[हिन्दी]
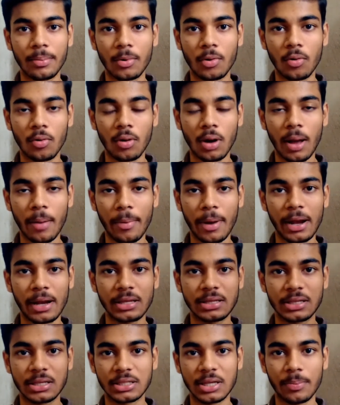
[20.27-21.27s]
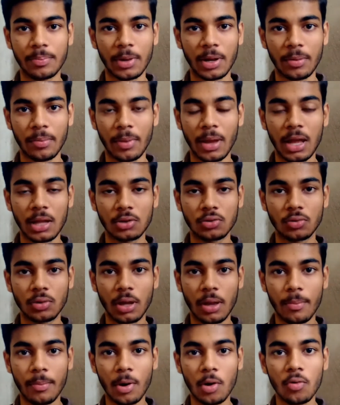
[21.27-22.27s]
कोरोना वायरस की चपेट में आ चुके
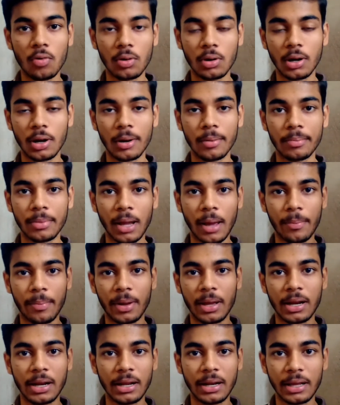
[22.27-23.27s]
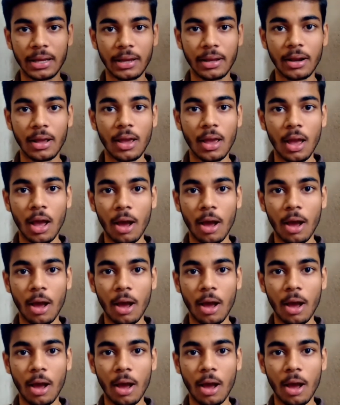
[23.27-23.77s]
हैं बहुत कम था पहले लेकिन